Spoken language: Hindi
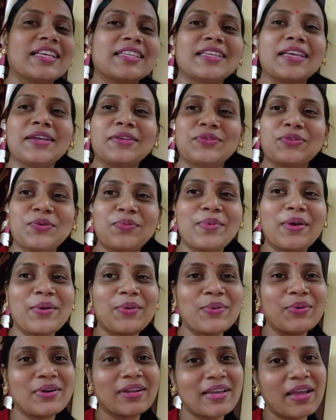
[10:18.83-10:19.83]
ऐसे ही सुबह
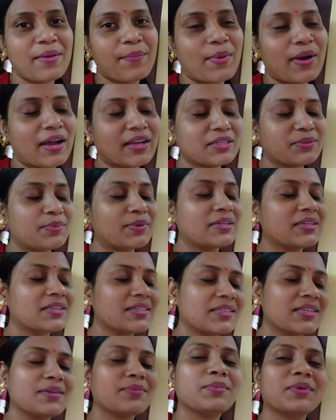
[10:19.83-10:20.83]
उठ के पाँच बजे
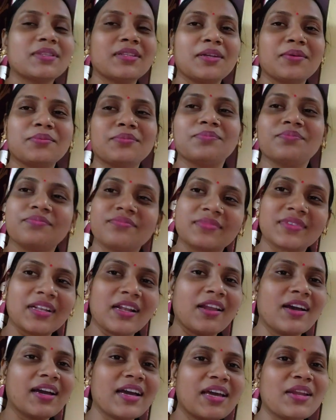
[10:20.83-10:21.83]
से मतलब
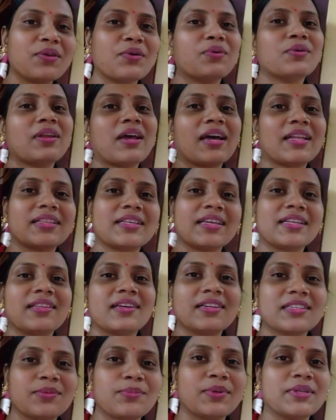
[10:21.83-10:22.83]
लगे रहो रात के
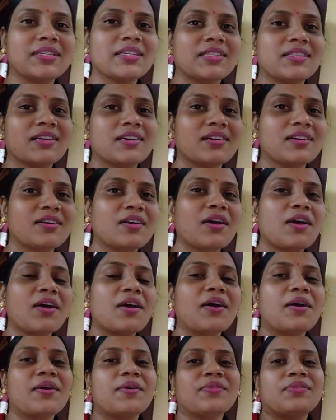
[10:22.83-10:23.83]
दस बजे तक
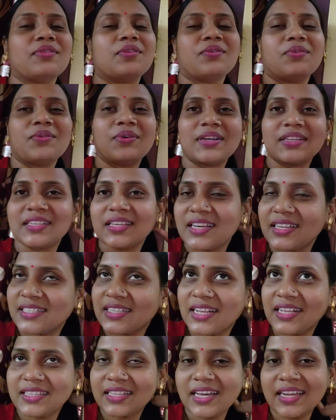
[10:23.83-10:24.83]
तो ऐसे ही
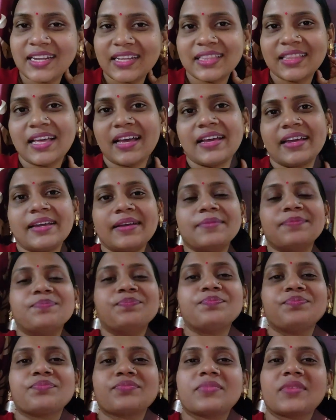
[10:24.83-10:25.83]
चलता रहता है
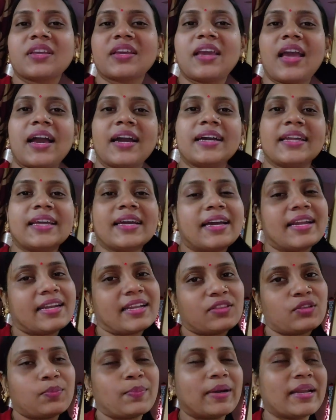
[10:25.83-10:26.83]
क्या करें
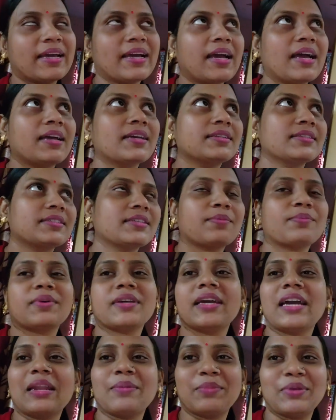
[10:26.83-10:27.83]
करना तो पड़ेगा
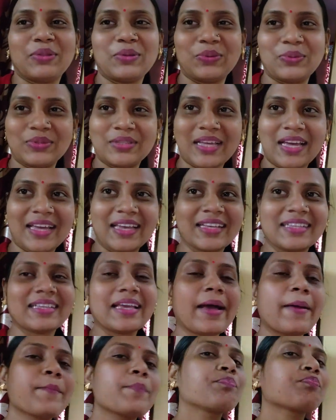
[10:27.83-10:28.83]
सबके घर में तो होता है
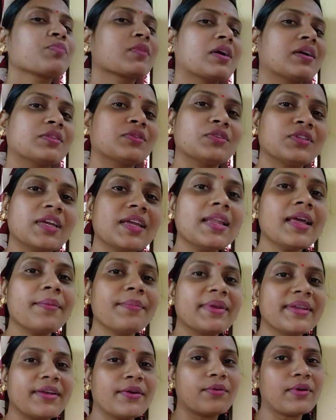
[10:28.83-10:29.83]
ऐसा तो चलिए
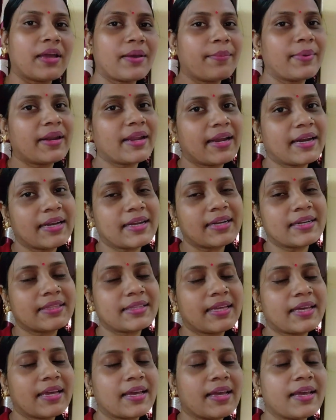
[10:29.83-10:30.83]
वीडियो को यहीं पर एंड
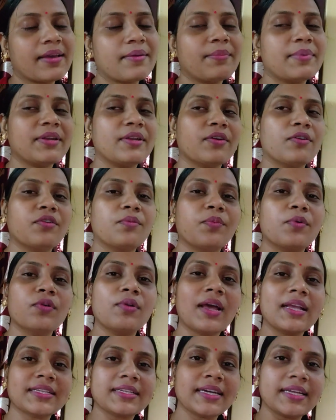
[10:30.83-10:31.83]
करते हैं वीडियो को
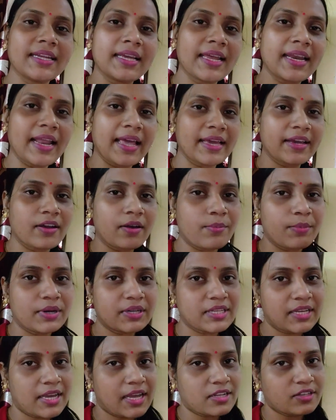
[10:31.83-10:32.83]
फुल आज करिए लाइक
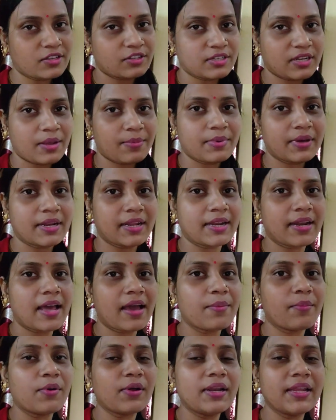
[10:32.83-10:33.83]
कमेंट शेयर सब्सक्राइब करना
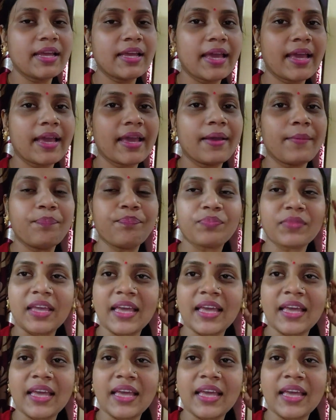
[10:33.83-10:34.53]
ना भूलिए